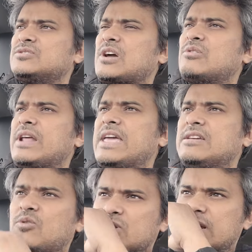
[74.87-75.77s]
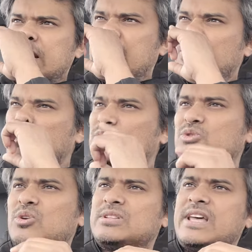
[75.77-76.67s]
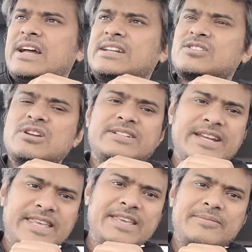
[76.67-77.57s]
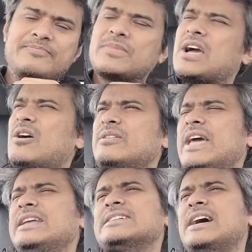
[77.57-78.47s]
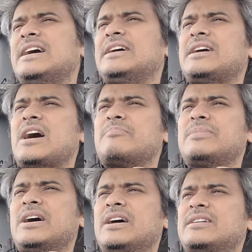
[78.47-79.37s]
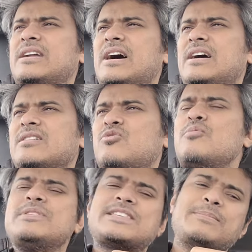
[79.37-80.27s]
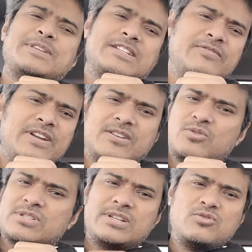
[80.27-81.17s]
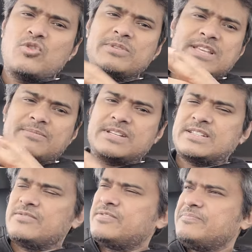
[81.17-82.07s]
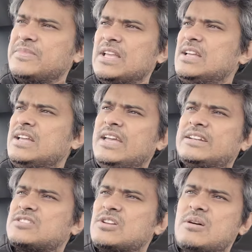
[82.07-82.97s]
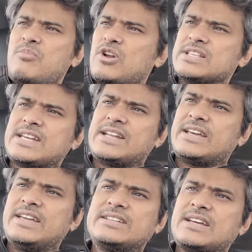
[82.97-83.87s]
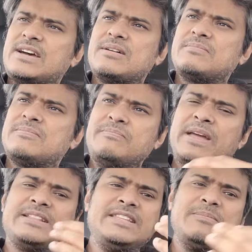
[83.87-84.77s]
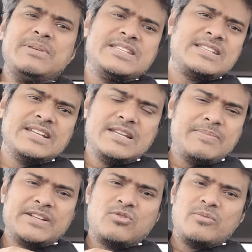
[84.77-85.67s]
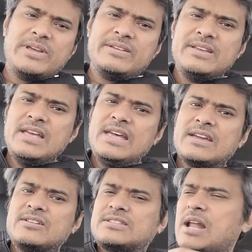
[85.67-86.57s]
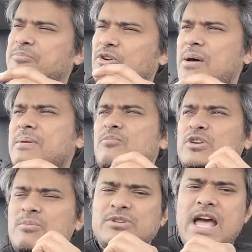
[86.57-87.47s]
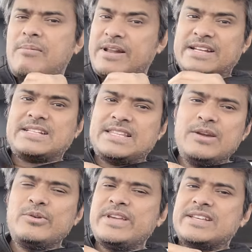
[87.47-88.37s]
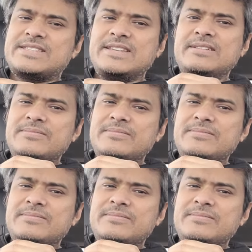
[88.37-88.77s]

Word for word: এখন এই কোশ্চেনের উত্তর দেয়াটা আসলে ঠিকই কারণ এইটা আপনার খুবই সাবজেক্টিভ একটা কোশ্চেন খুবই সাবজেক্টিভ এটা আসলে বলা যায় না এটা ব্যক্তি বিশেষে ডিপেন্ড করবে তারপরে আমার মোটামুটি আমার একটা থিওরি আছে